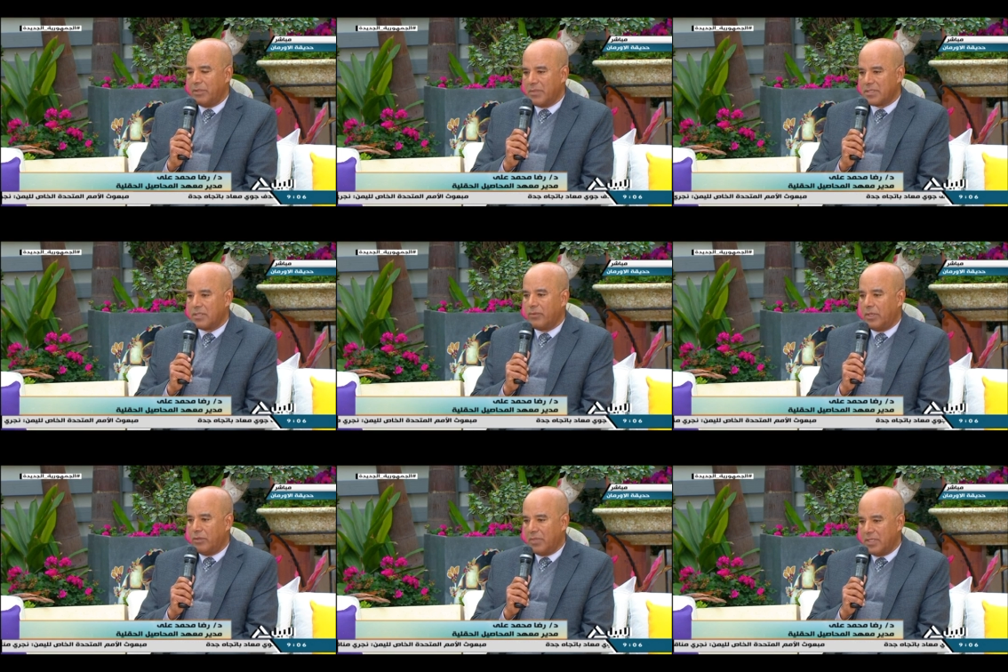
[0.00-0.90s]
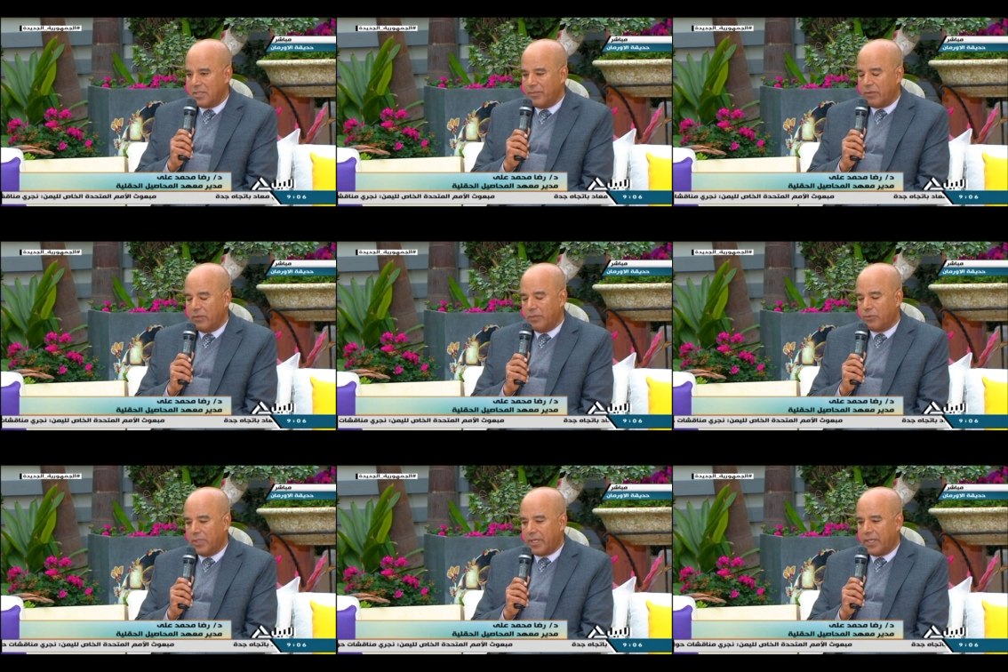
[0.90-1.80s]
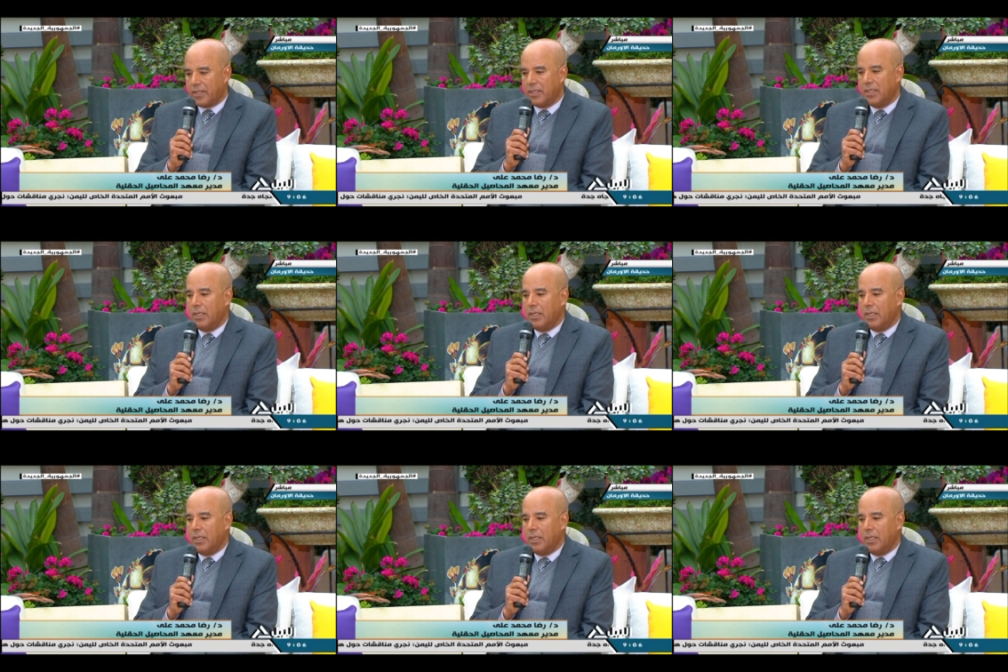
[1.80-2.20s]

المصري وعلى الامه الاسلاميه كلها بكل خير